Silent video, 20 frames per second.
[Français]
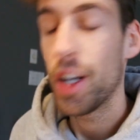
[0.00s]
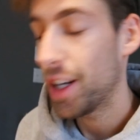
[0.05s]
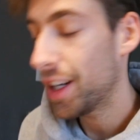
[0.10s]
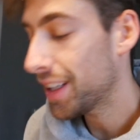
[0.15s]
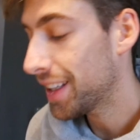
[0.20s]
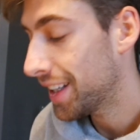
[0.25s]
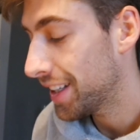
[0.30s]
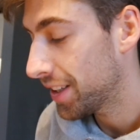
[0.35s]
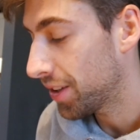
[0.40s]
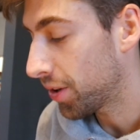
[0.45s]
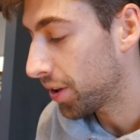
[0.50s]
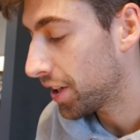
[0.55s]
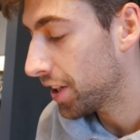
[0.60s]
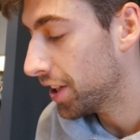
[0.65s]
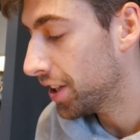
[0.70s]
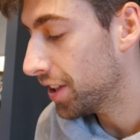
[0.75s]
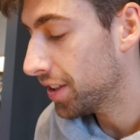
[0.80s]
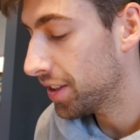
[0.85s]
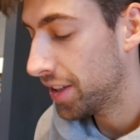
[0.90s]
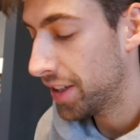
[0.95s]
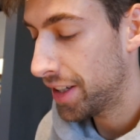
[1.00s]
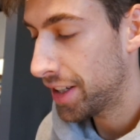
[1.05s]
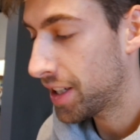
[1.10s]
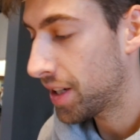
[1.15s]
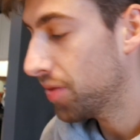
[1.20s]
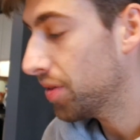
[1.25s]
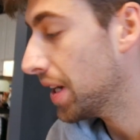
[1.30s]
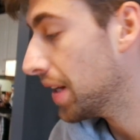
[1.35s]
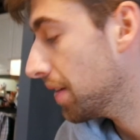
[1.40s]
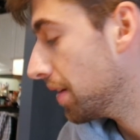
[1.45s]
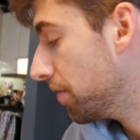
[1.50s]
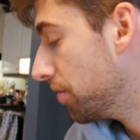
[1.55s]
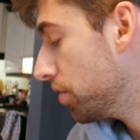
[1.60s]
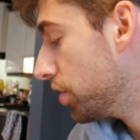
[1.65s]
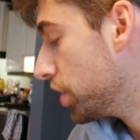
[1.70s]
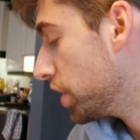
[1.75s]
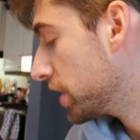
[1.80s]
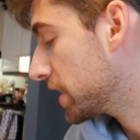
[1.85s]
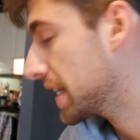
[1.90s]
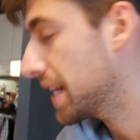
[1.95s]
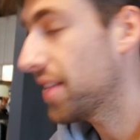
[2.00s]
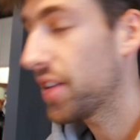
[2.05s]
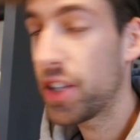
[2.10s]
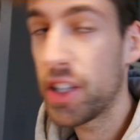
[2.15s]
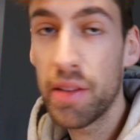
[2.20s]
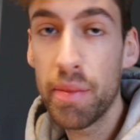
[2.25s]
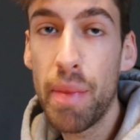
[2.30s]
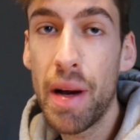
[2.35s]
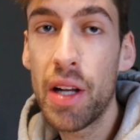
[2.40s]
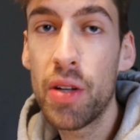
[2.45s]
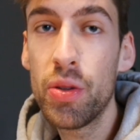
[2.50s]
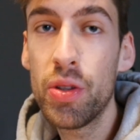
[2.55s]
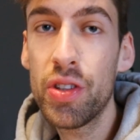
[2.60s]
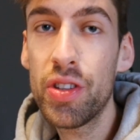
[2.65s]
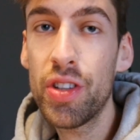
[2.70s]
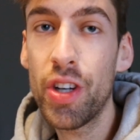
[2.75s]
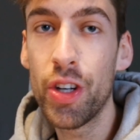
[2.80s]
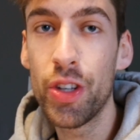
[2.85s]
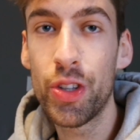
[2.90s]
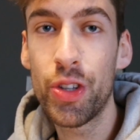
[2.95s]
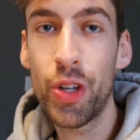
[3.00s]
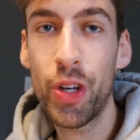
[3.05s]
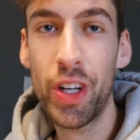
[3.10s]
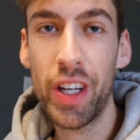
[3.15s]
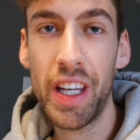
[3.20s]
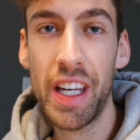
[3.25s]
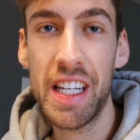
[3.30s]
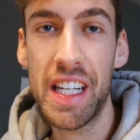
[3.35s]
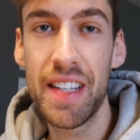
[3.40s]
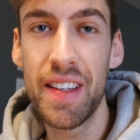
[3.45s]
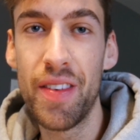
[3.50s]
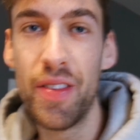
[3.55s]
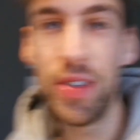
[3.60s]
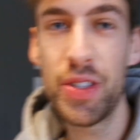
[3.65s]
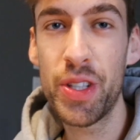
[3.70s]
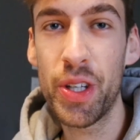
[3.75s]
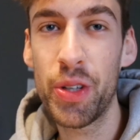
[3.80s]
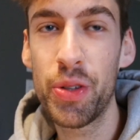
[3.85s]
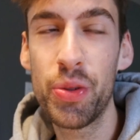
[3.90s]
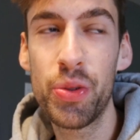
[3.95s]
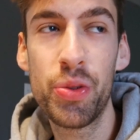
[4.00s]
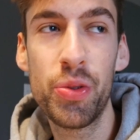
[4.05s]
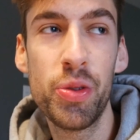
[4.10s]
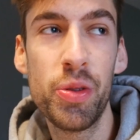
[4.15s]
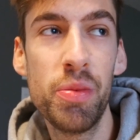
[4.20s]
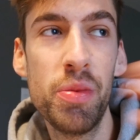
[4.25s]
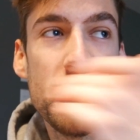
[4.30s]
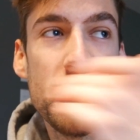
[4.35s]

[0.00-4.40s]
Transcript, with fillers: Ok, donc là, euh, comme vous l'avez vu, j'ai essayé avec une balloune, un truc que j'avais vu sur YouTube.